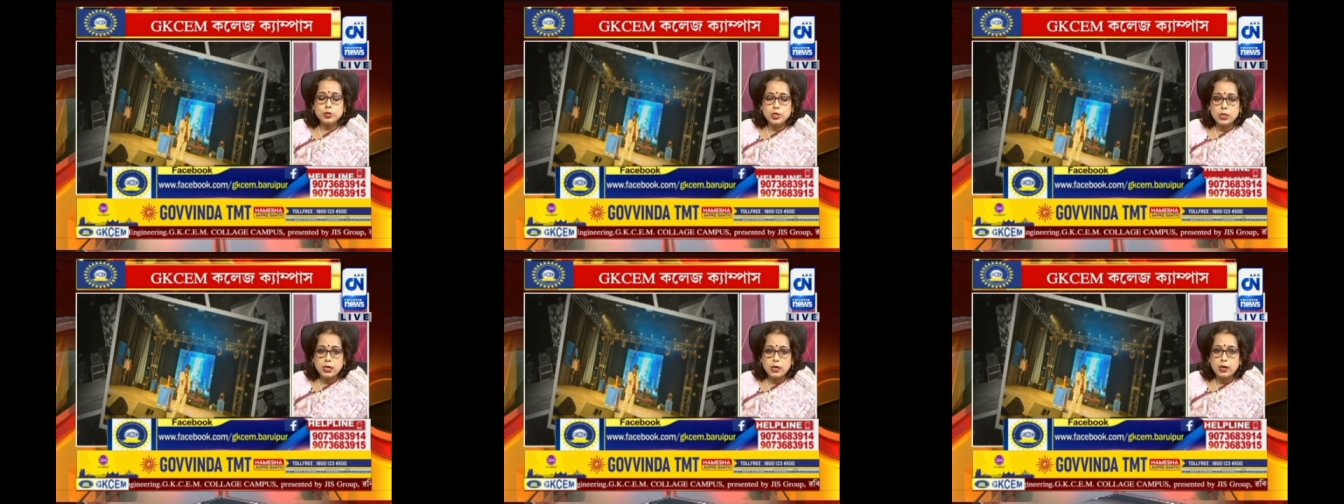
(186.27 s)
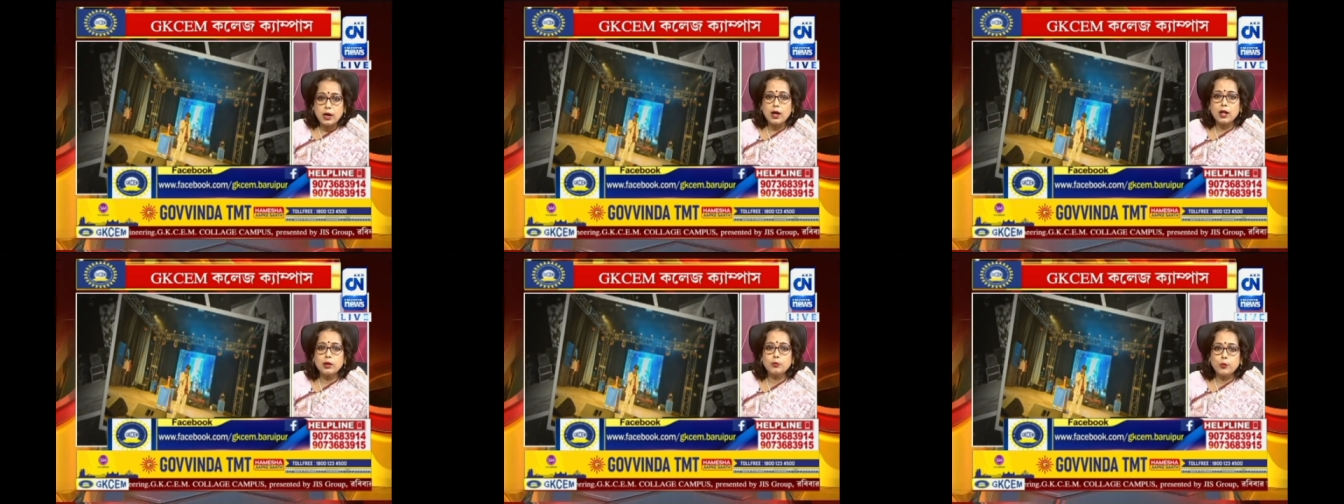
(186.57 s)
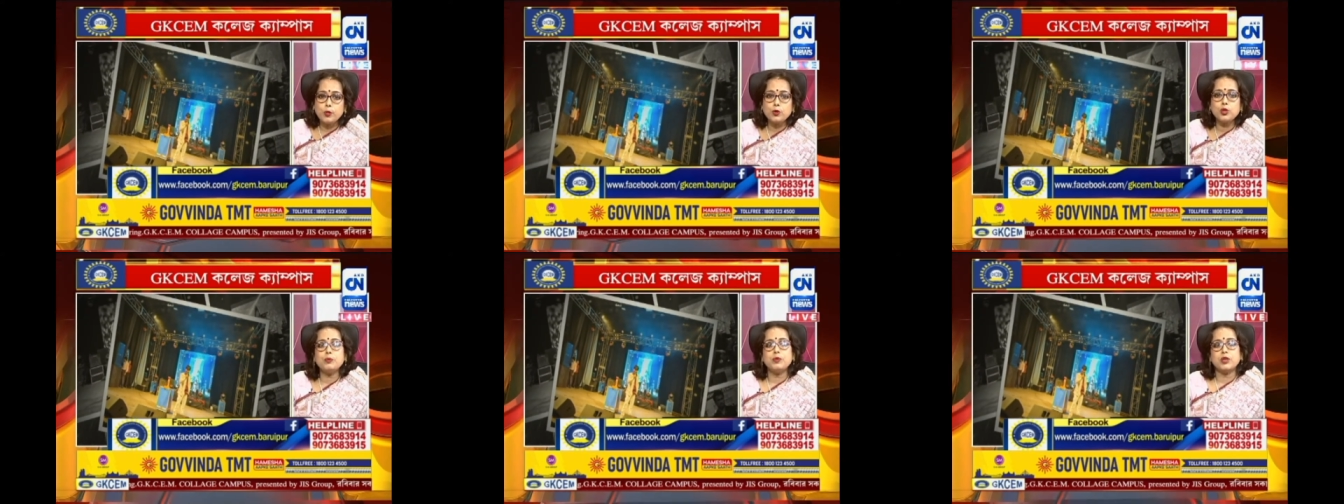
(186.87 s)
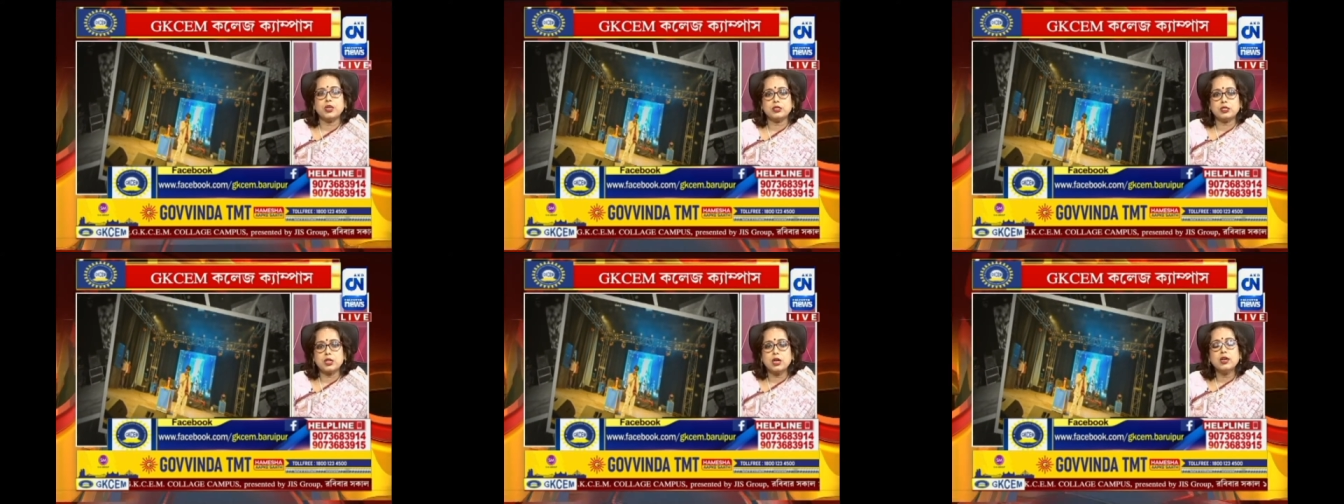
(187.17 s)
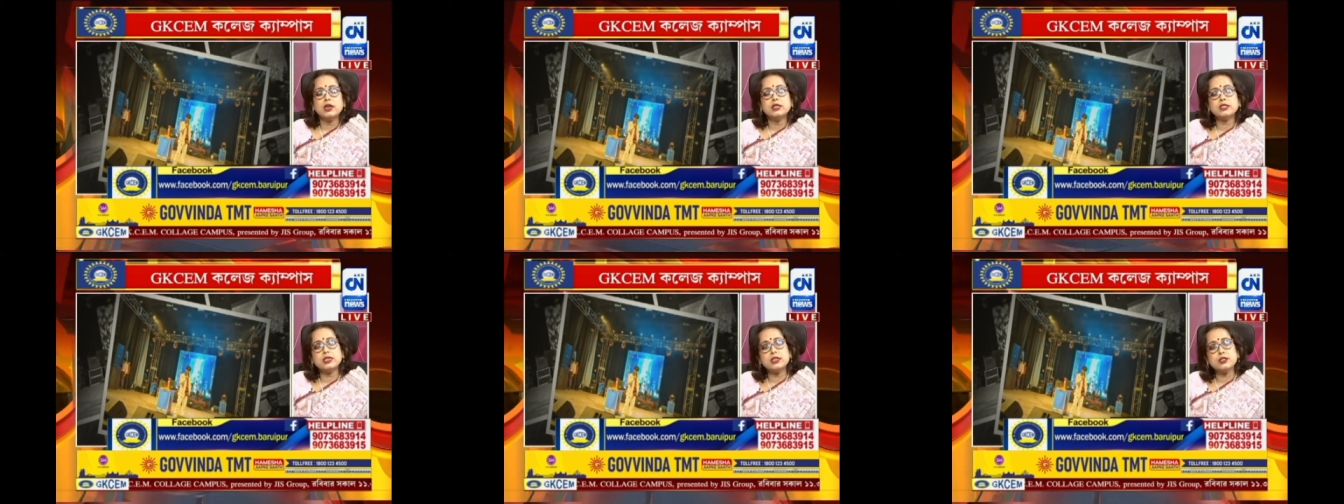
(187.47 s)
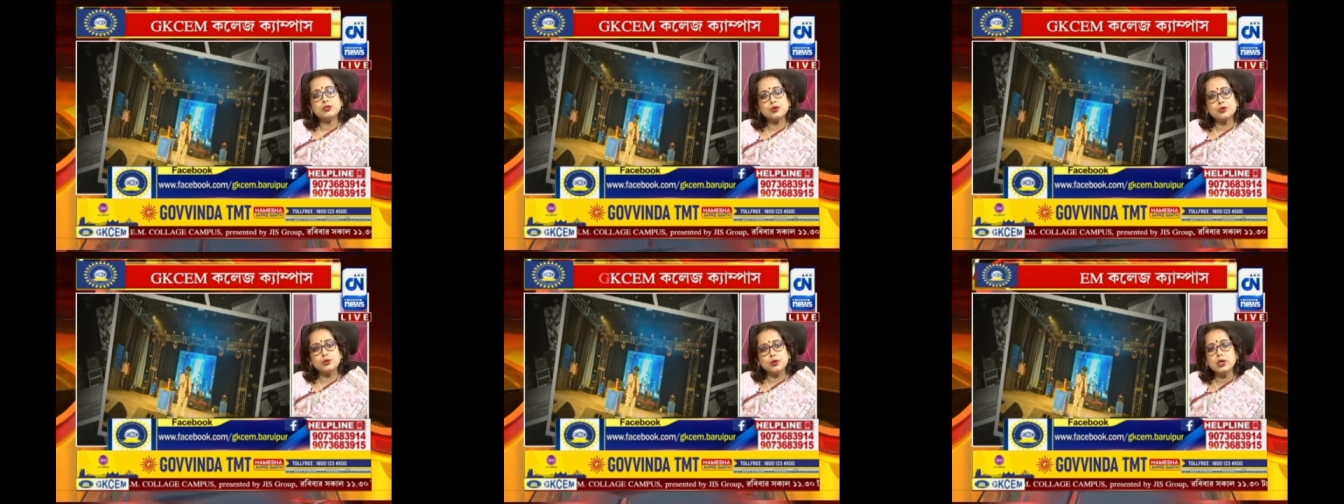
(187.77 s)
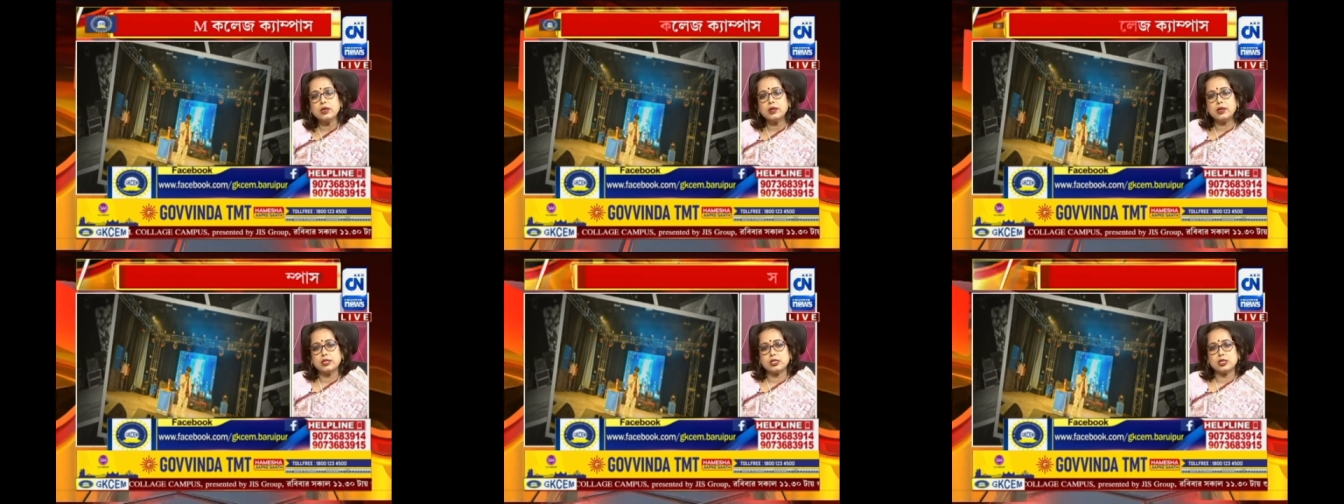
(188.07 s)
শিক্ষার পরিবেশ সেই
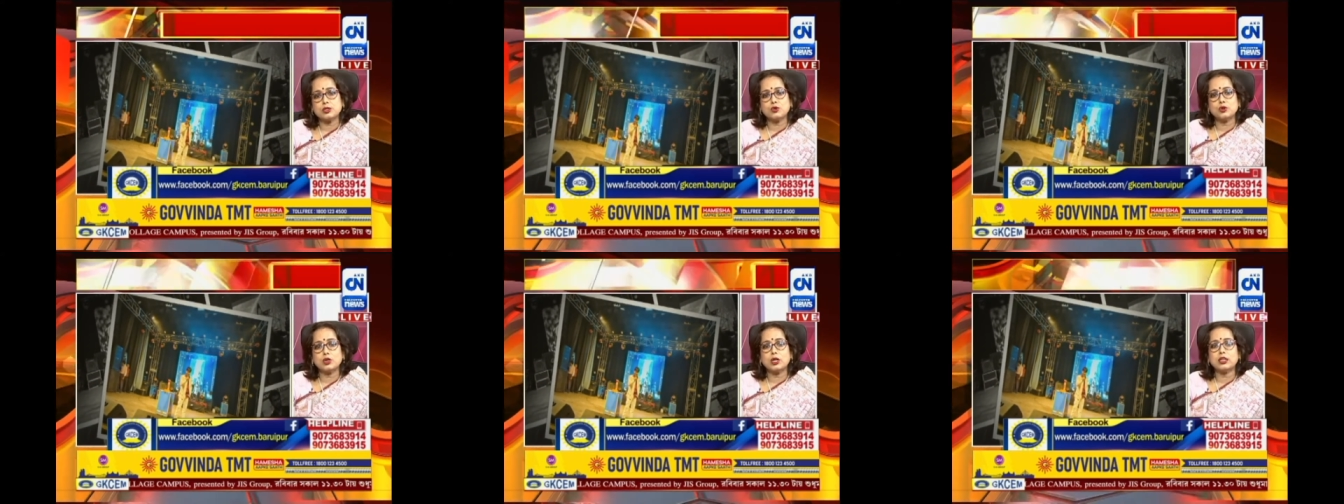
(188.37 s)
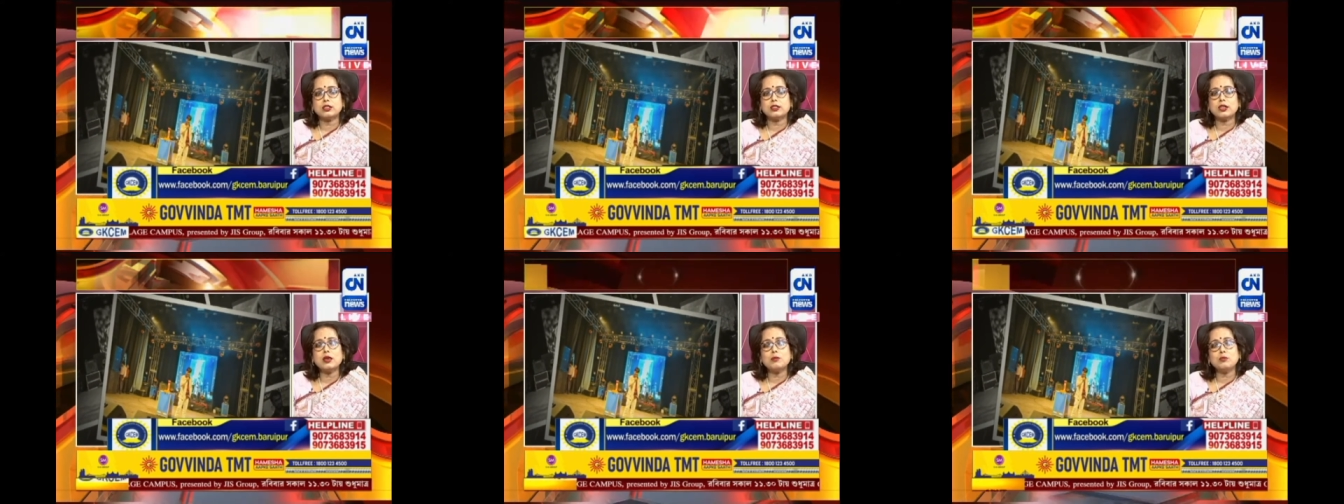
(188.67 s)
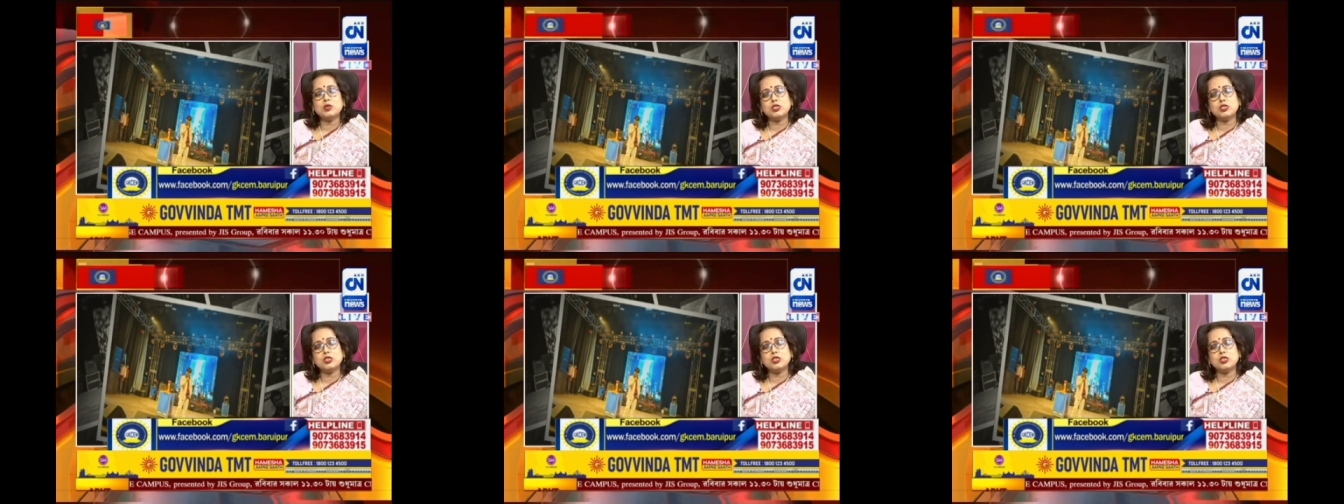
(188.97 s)
জন্যেই গ্রেটার কলকাতায় আমি